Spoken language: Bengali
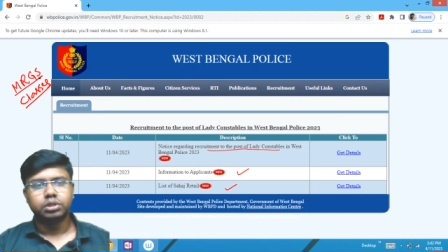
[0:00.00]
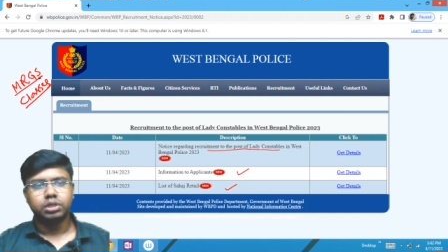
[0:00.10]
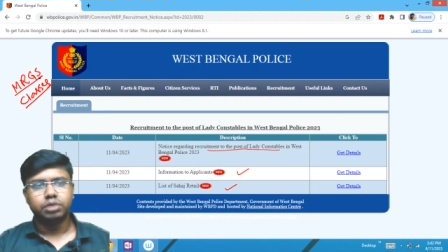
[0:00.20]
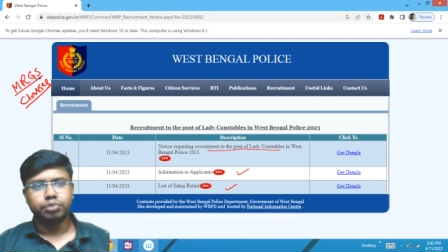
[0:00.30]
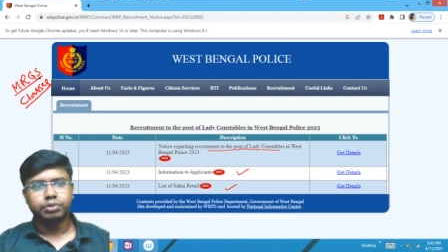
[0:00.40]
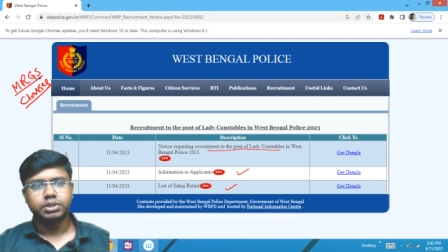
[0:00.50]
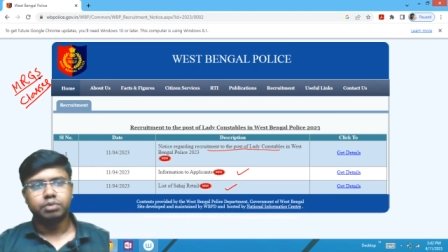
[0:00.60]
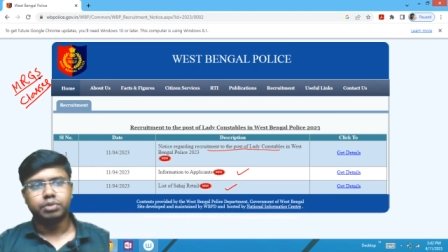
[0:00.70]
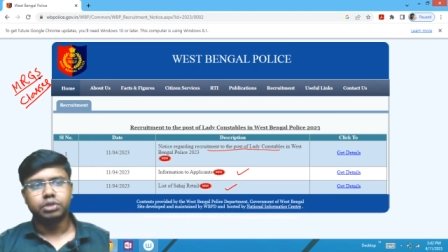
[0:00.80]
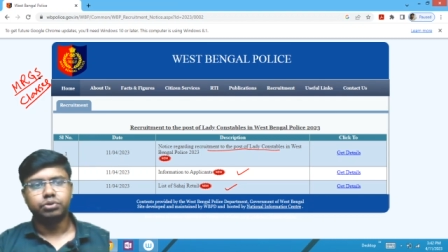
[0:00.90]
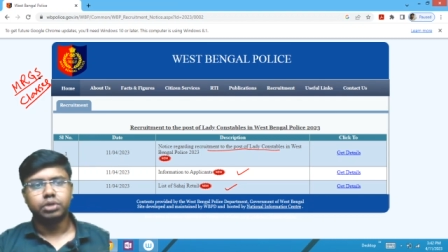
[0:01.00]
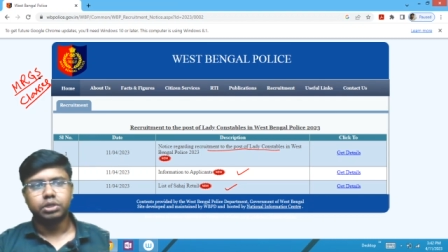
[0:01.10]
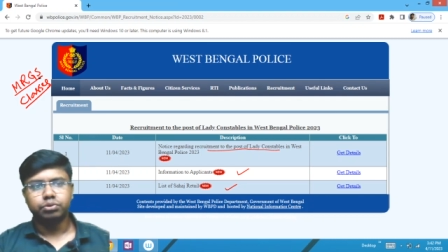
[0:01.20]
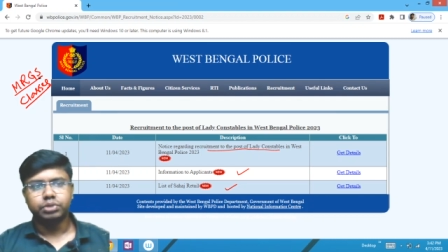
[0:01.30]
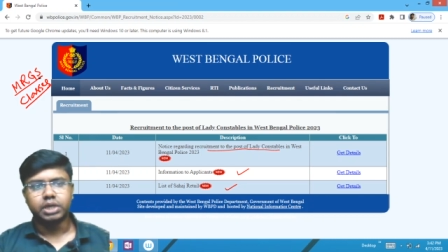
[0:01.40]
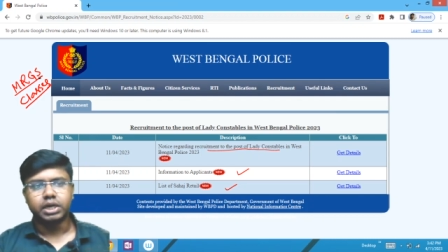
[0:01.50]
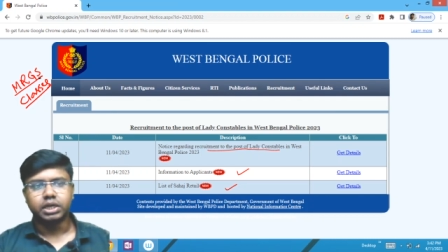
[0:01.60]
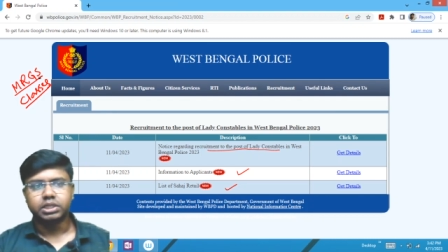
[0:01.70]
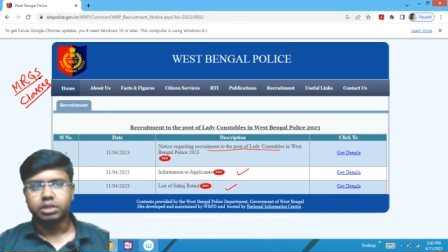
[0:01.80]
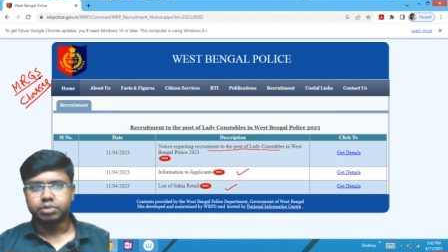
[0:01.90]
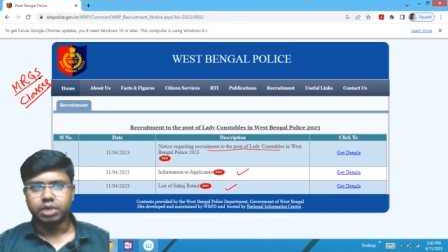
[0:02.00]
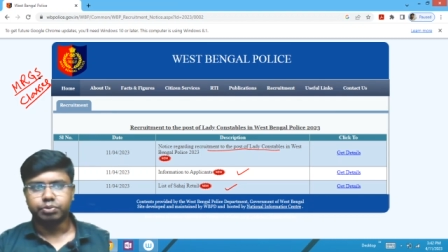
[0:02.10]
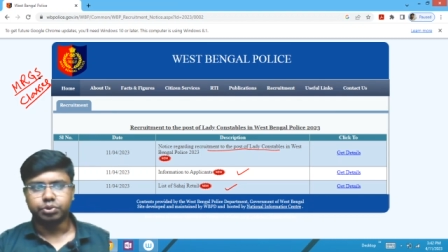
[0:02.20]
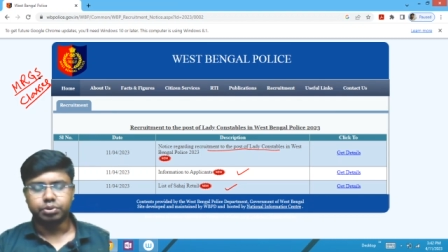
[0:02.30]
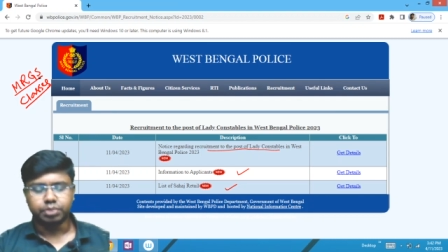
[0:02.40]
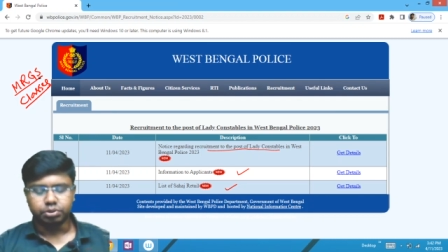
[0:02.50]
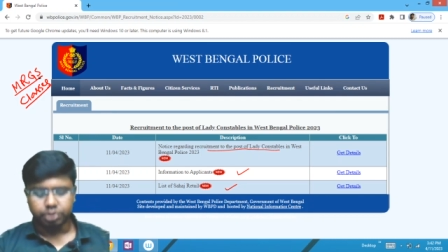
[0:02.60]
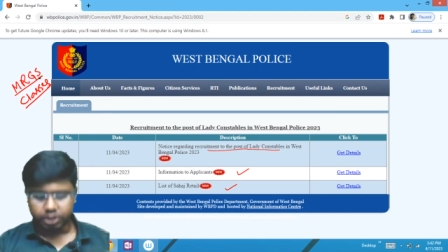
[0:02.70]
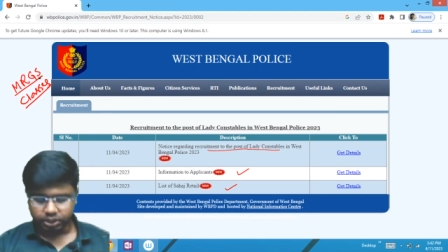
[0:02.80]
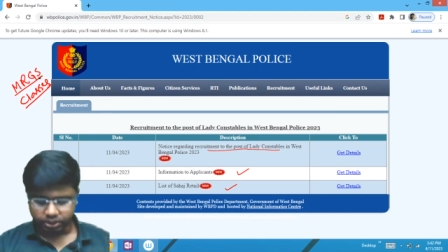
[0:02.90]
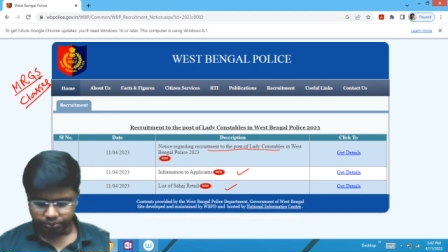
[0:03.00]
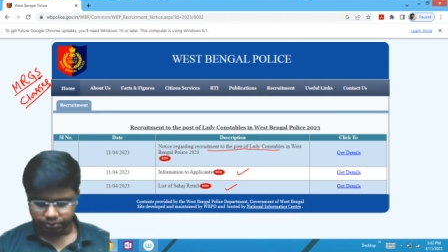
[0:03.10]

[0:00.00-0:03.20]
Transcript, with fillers: ইনফরমেশান পাওয়ার জন্য কিন্তু চ্যানেলটাকে সাবস্ক্রাইব করতে পারো ঠিক আছে